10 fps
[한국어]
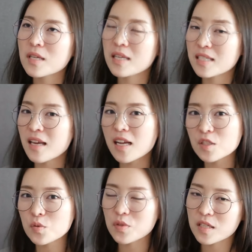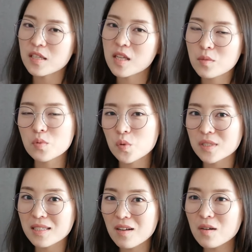우리가 이해할 수 있게
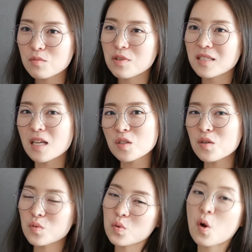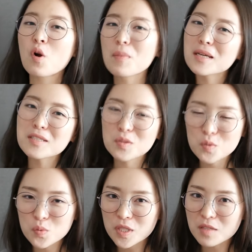됨으로써 우리가 상처를 또 덜 받을
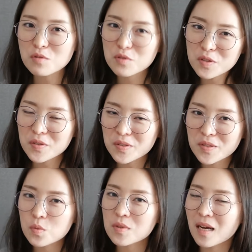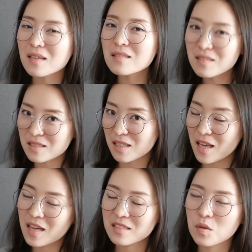수도 있고요. 또 나를
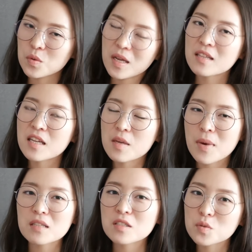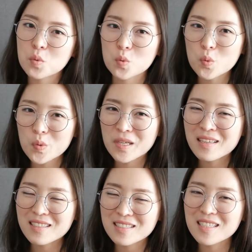이해하는 어떤 하나의 방식으로도
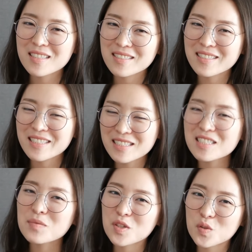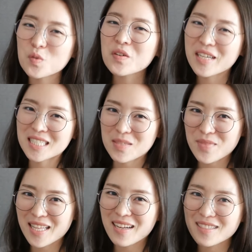이 책을 읽으시면 좋을 것
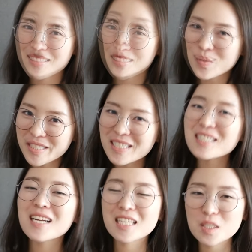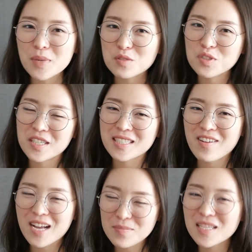같습니다. 오늘 끝까지
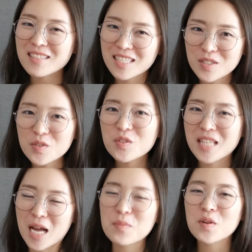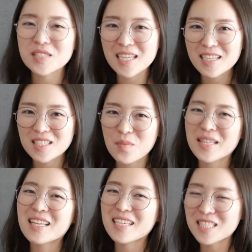봐주셔서 감사드리고 다음 영상에서
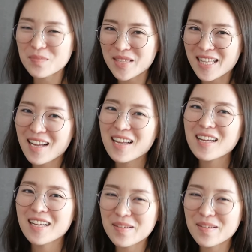만나겠습니다.